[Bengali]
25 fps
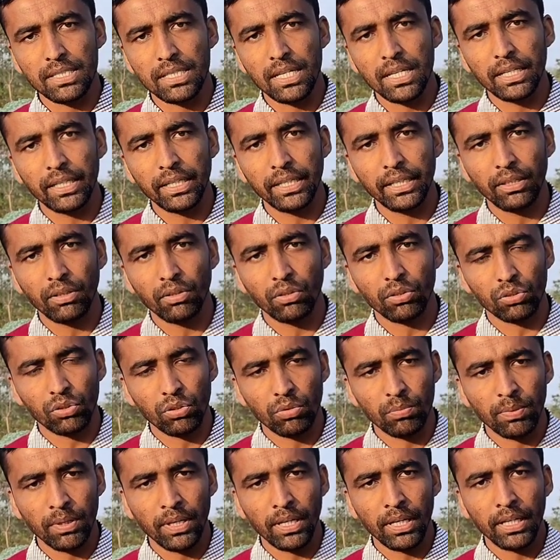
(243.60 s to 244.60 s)
সাসাগে
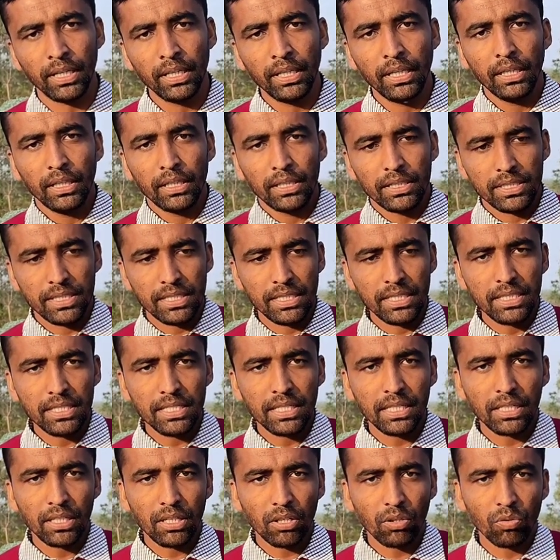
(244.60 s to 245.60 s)
অথবা
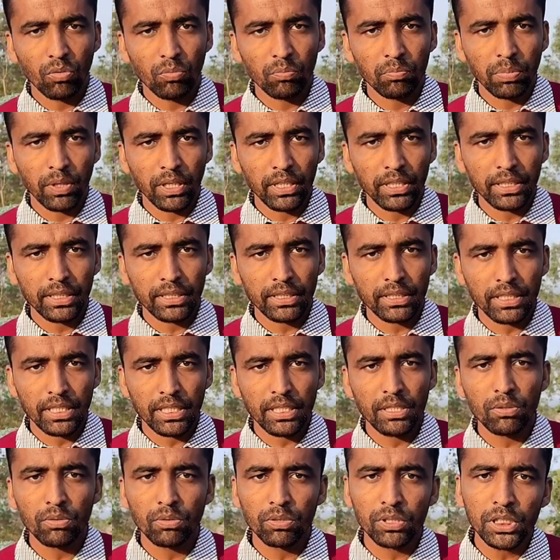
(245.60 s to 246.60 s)
সিনজেন্ডা কোম্পানির
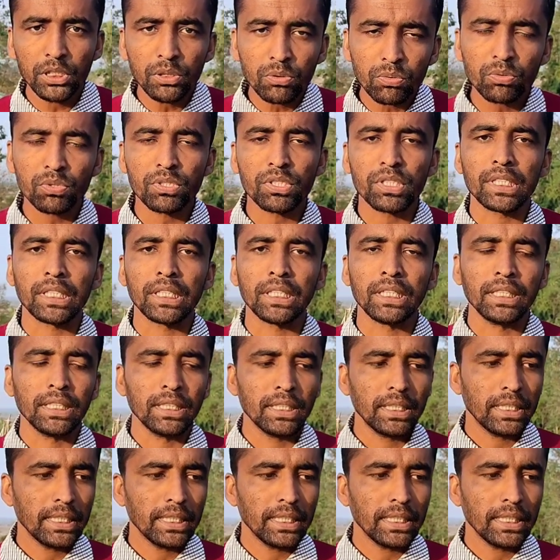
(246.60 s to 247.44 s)
থিও নিউট্রি